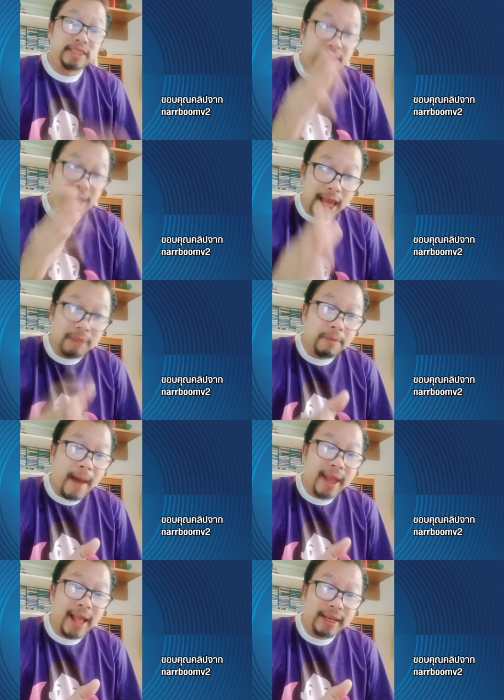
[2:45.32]
จากการอภิป
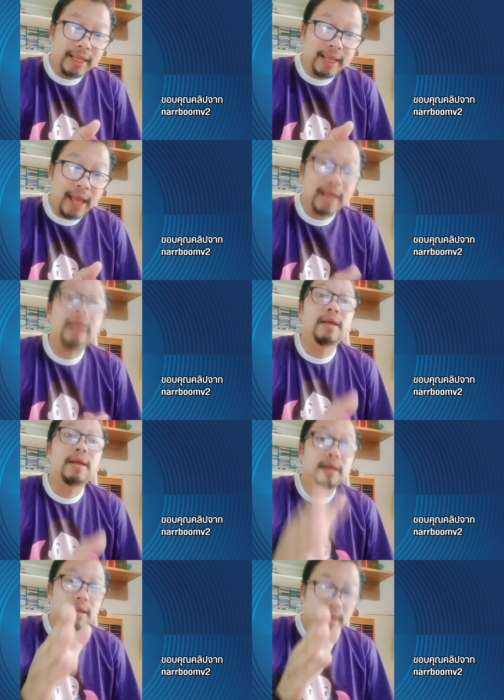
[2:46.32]
รายครั้งนี้นะ
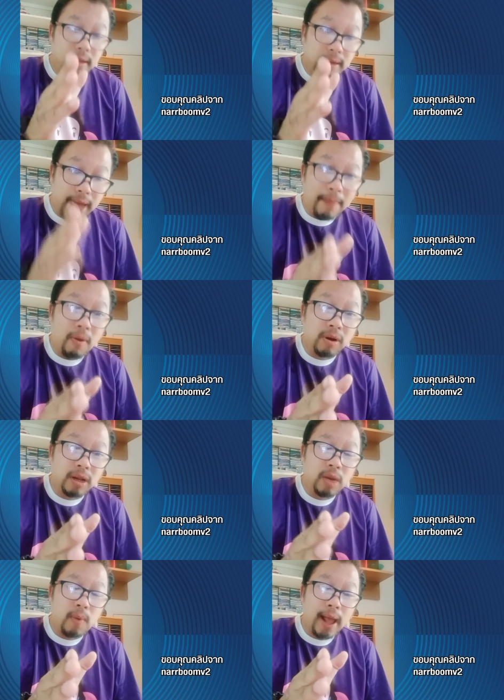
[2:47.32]
นะบอกได้
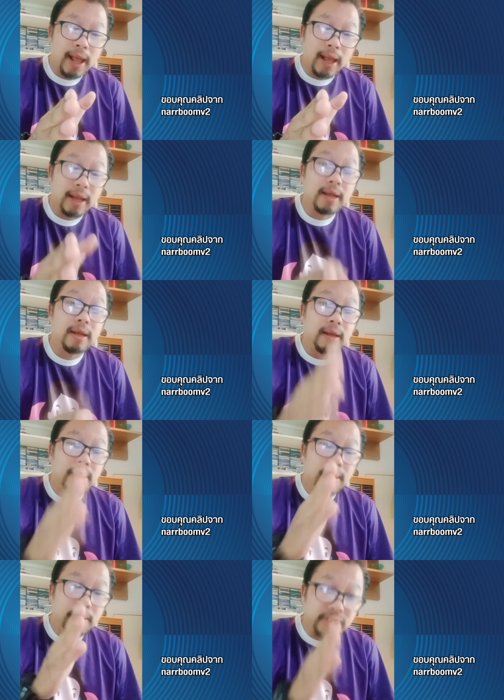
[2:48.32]
เลยว่า
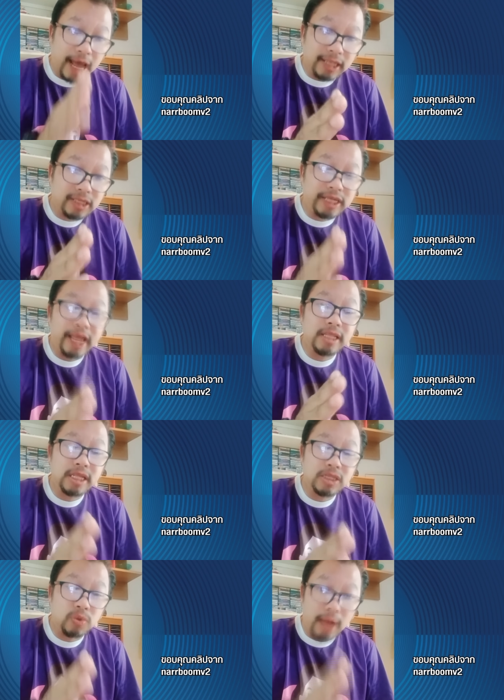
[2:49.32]
ชัดเจน
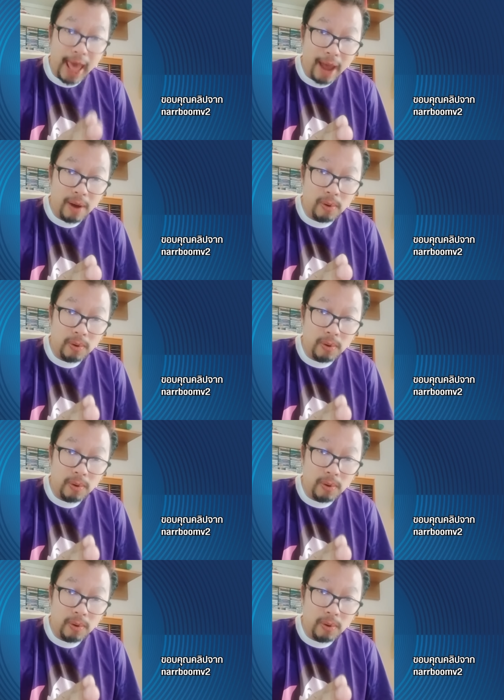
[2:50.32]
ที่สุดแล้ว